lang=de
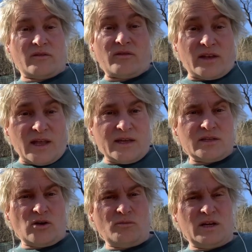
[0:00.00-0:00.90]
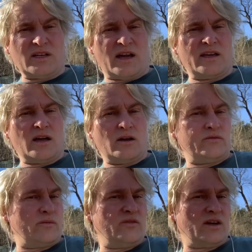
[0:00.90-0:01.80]
ja vielleicht auch mal drei
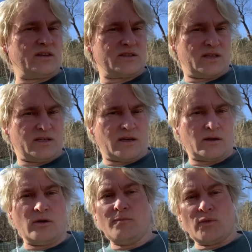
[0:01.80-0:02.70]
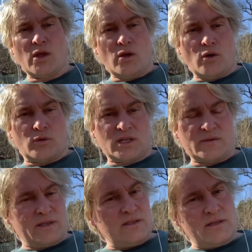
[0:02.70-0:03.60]
Jahre, fünf Jahre, zehn Jahre
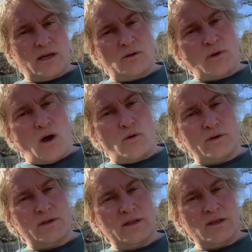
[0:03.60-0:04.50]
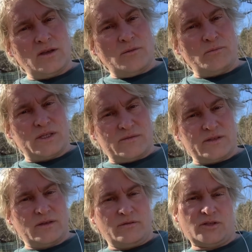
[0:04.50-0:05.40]
oder 20 Jahre brauchen,
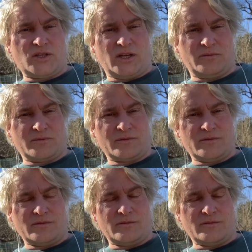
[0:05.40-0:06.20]
bis wir sie verstehen.